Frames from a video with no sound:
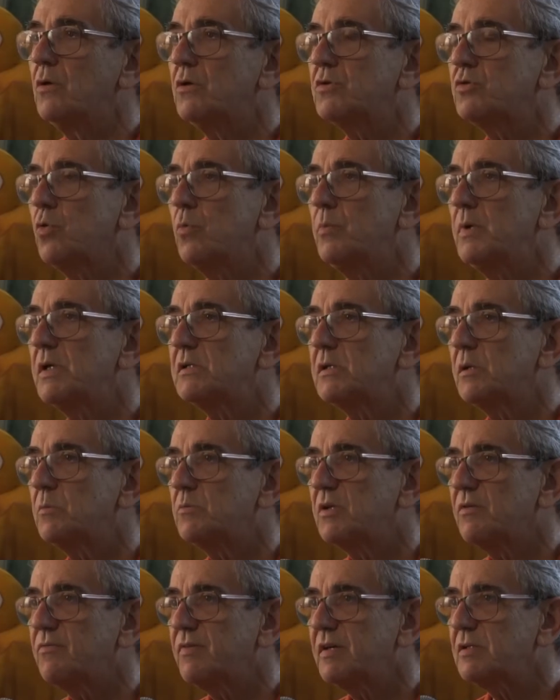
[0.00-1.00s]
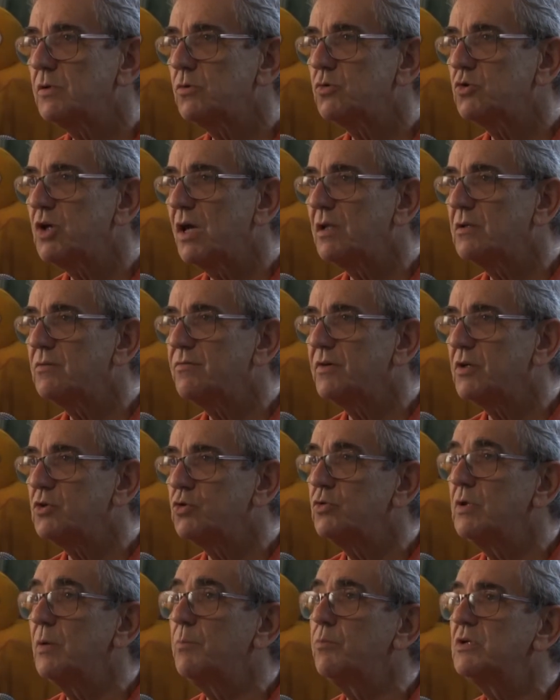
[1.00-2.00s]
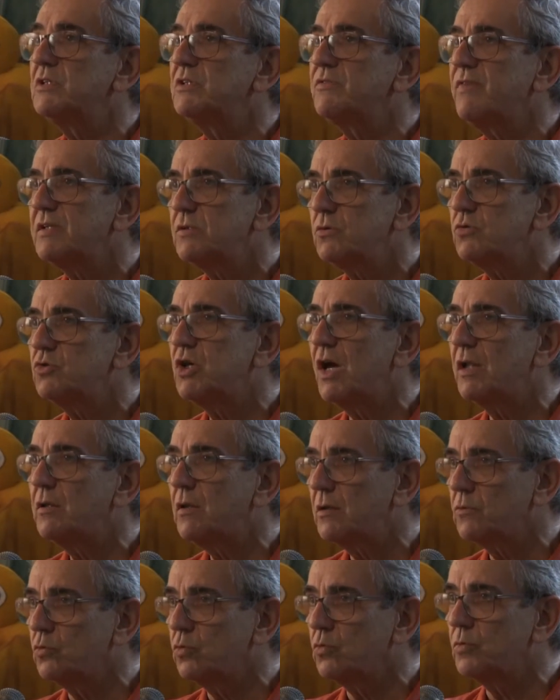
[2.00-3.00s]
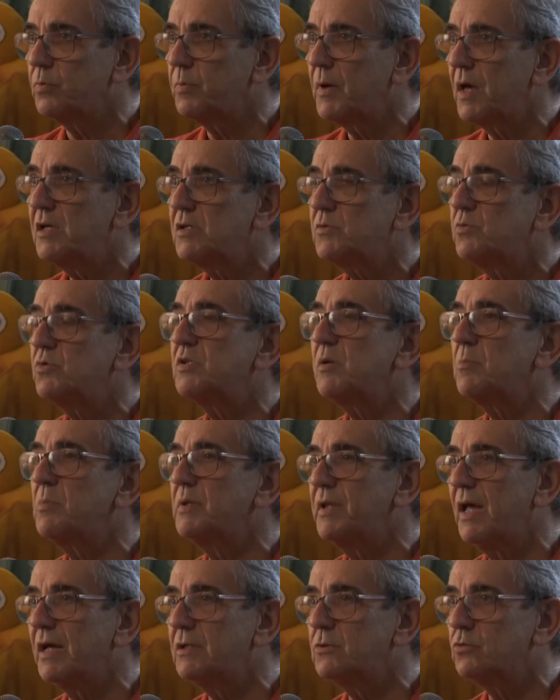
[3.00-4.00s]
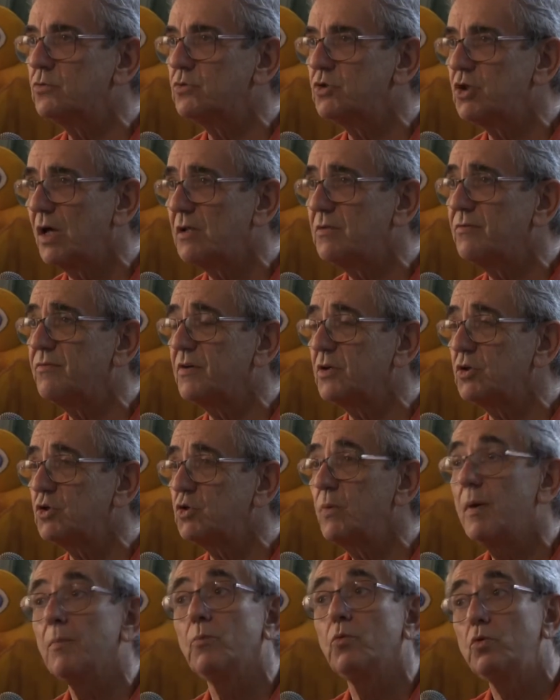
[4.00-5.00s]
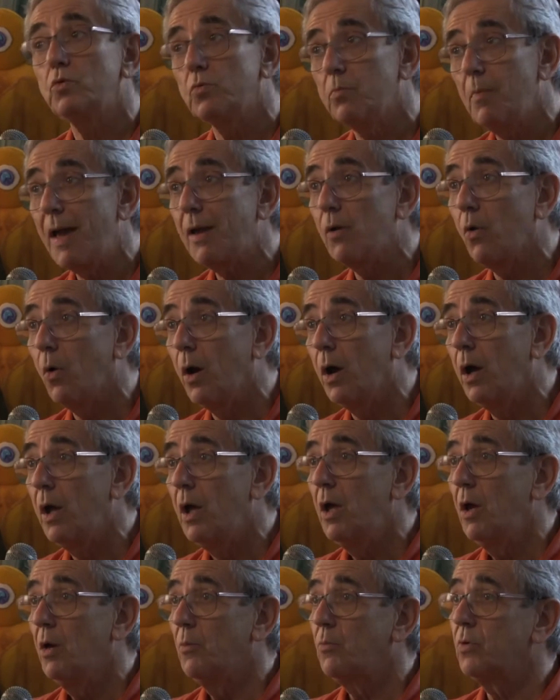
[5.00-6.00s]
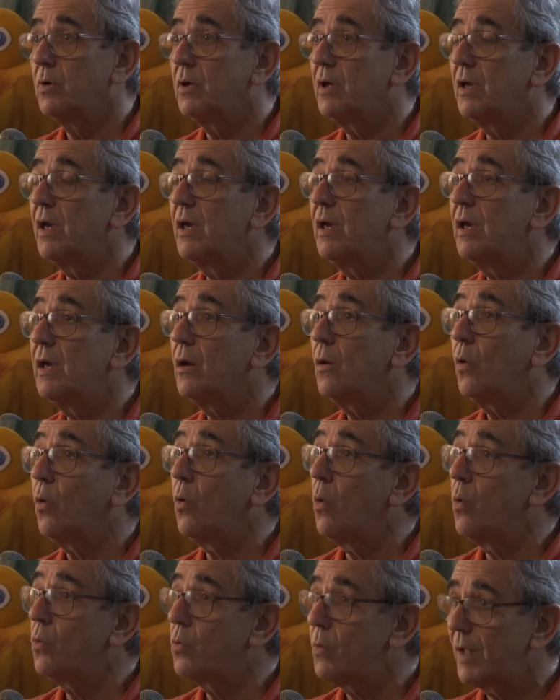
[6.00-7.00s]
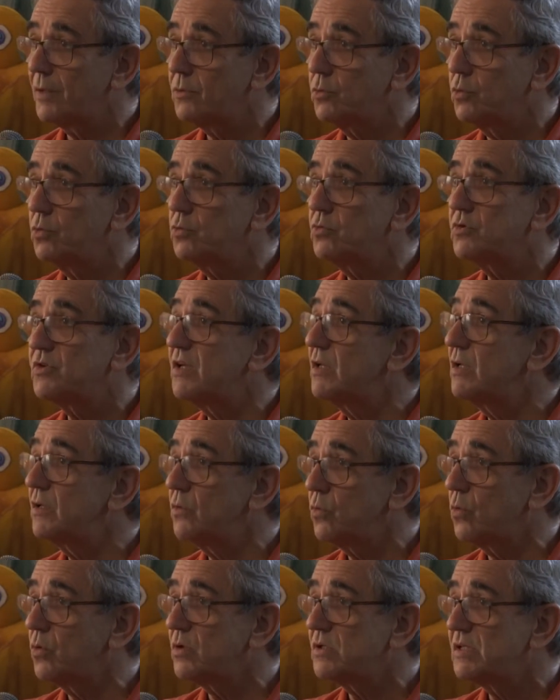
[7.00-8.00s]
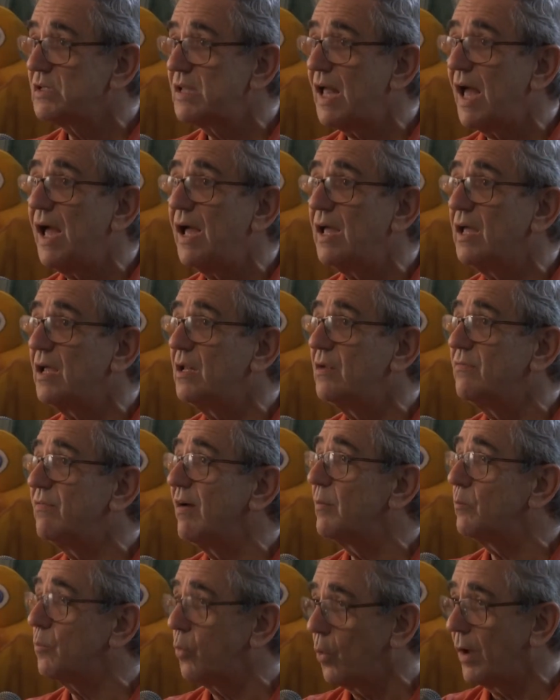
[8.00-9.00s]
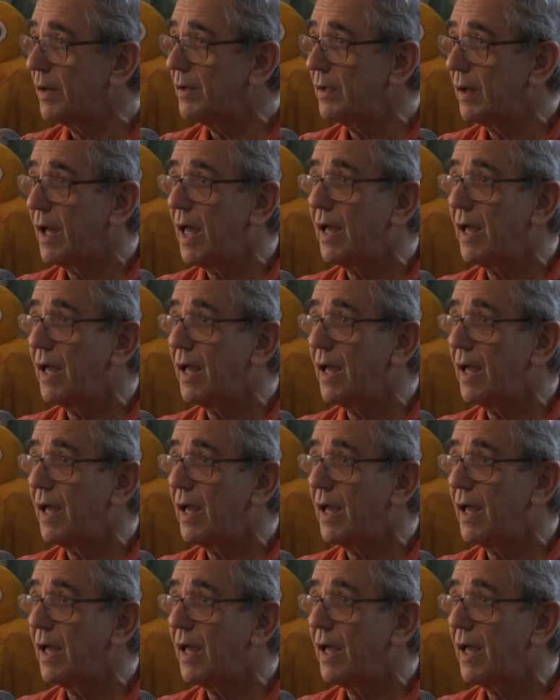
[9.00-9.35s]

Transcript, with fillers: Nós começamos a fazer o teatro infantil depois que fazia o teatro adulto, porque a responsabilidade com o teatro infantil é muito maior, porque com o adulto adulto, se ele não gostar, ele vai embora.